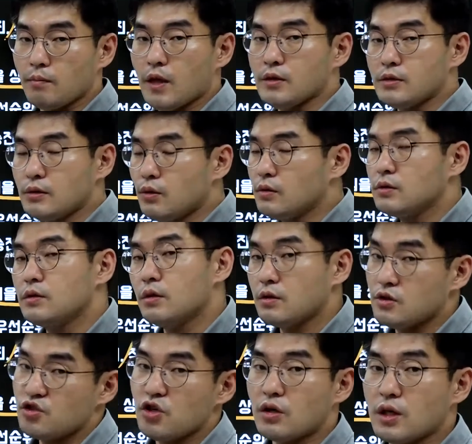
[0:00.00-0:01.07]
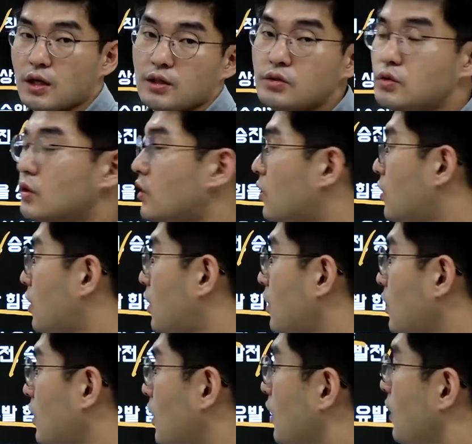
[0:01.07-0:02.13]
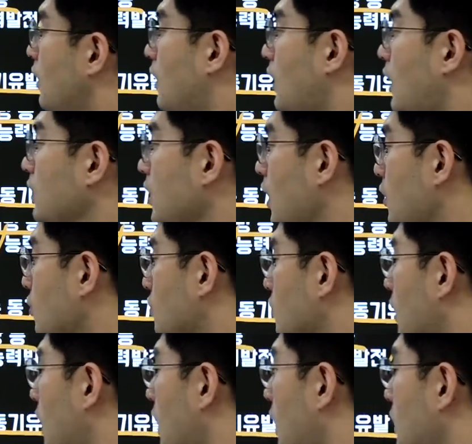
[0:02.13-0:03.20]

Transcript: 메슬로는 그걸 인정을 안 했어요. 하나의 욕구가